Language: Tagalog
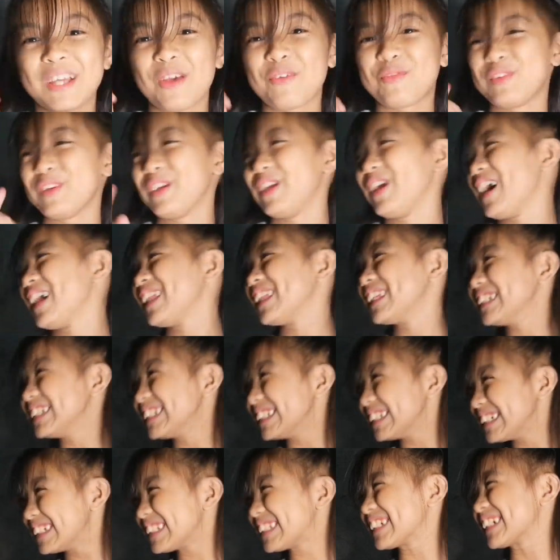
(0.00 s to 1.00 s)
i-save niyo yan. Ay,
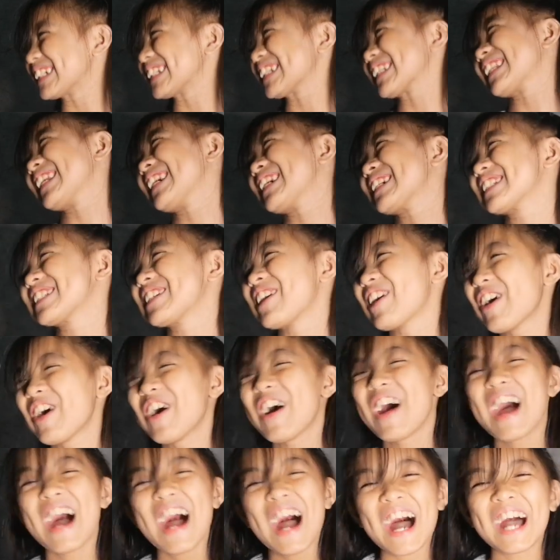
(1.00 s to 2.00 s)
chat lang. So,
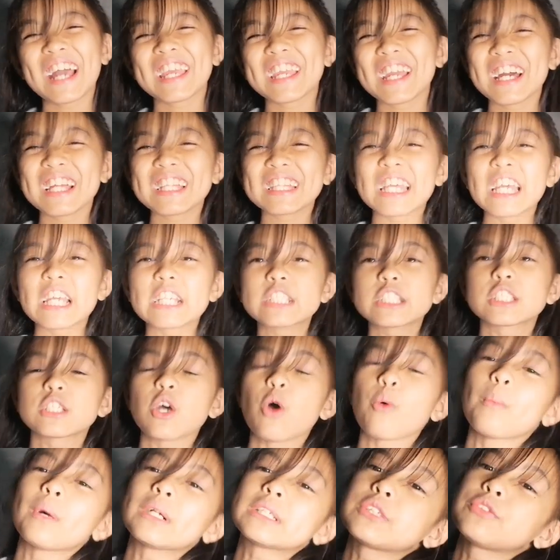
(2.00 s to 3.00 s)
ayan. Thank you
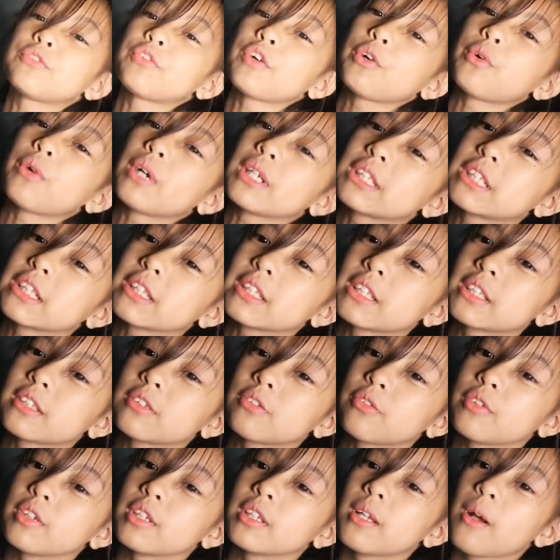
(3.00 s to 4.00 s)
so much for watching
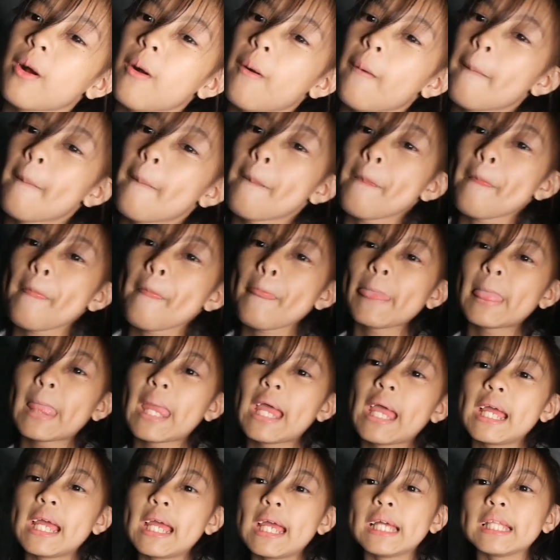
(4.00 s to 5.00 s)
this video.
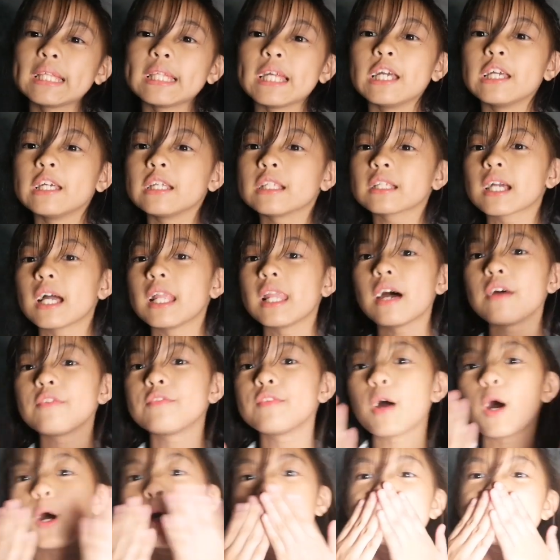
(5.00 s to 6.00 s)
And, ayun nga,
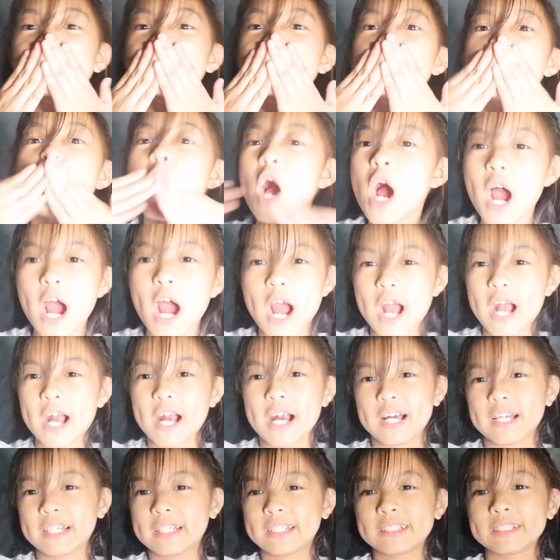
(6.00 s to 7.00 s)
love you
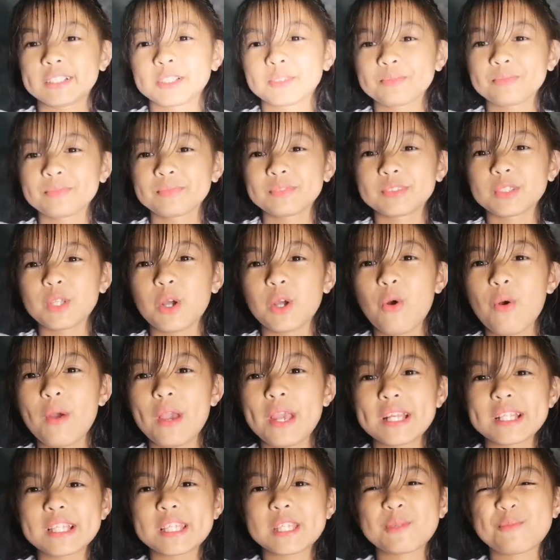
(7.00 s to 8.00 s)
all no
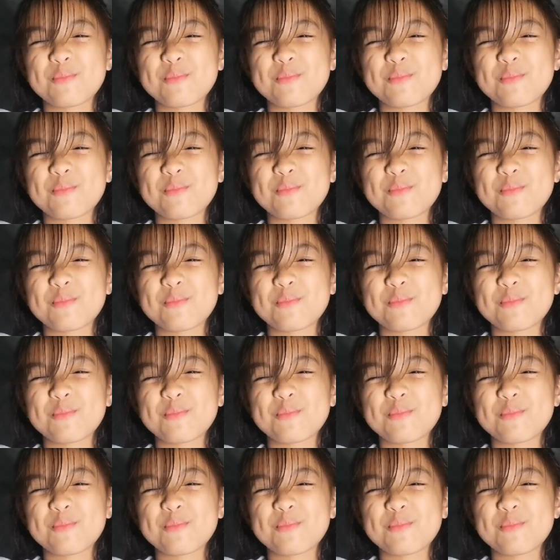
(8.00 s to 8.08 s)
hate,